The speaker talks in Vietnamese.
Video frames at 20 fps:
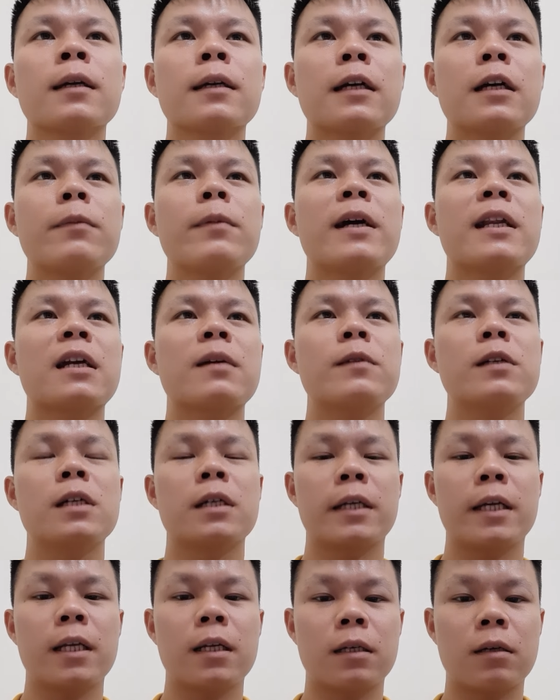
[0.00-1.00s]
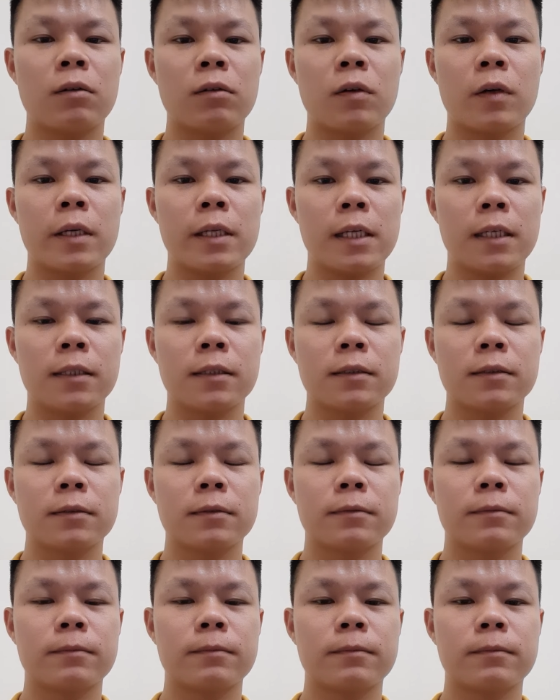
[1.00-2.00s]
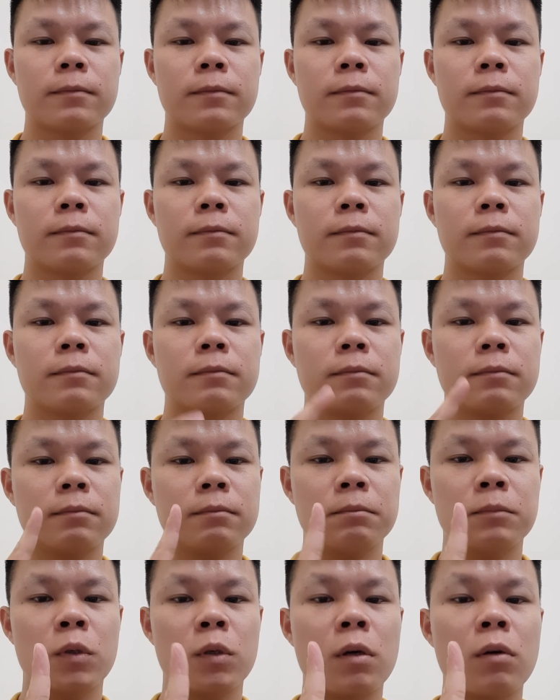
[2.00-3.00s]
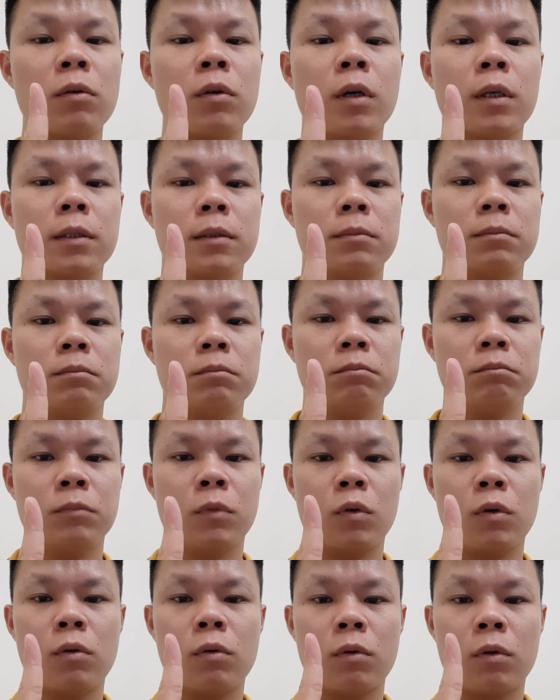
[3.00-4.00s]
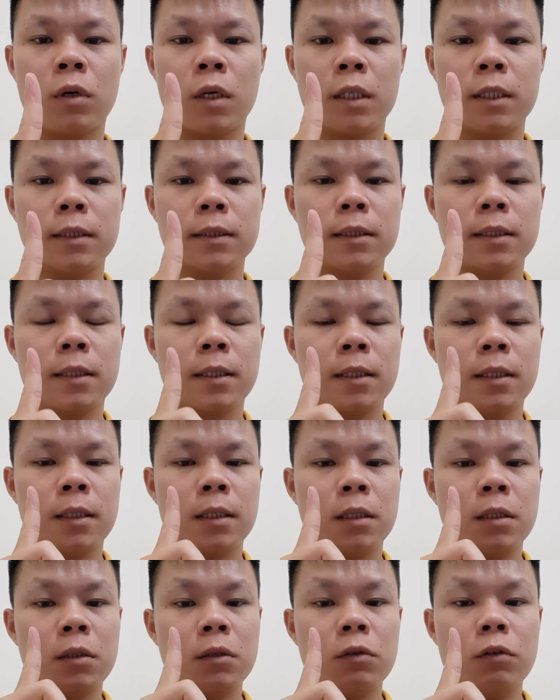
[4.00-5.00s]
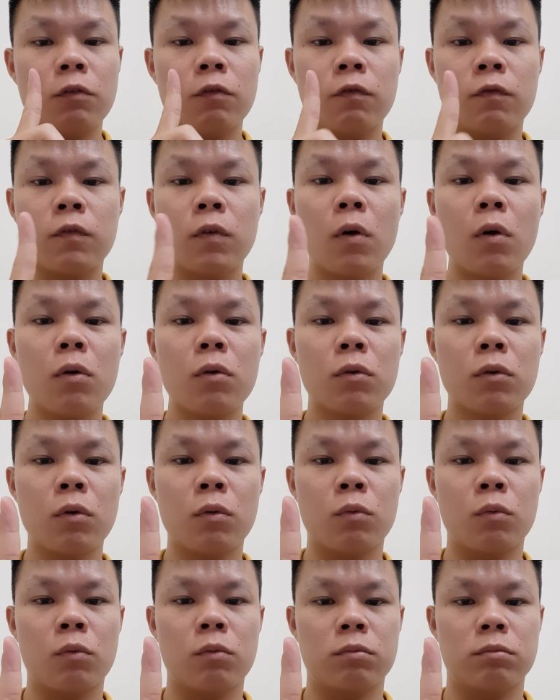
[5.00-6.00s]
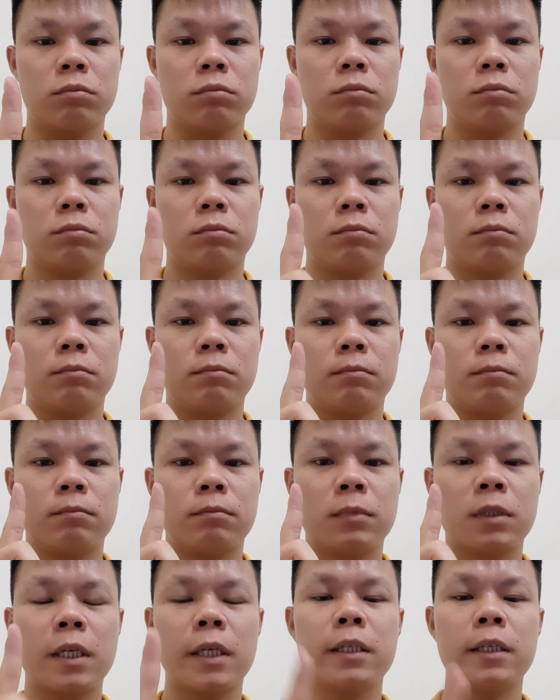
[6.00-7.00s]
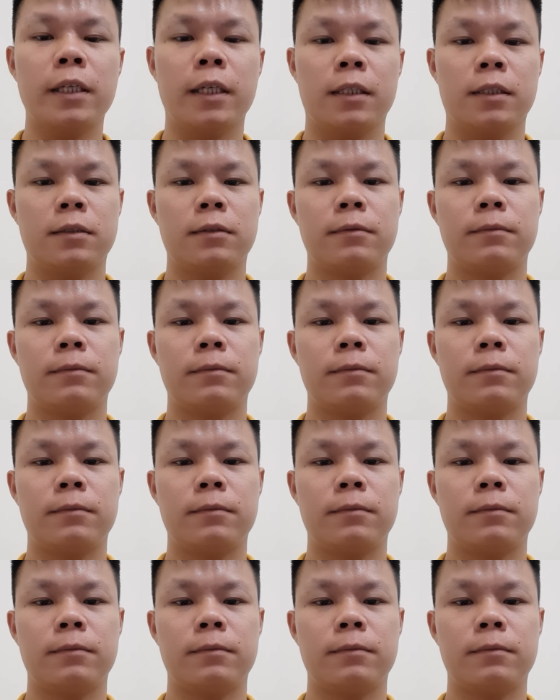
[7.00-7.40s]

các bạn đã bao giờ nghe được câu nói rằng một câu nói một câu nói vô cùng kinh điển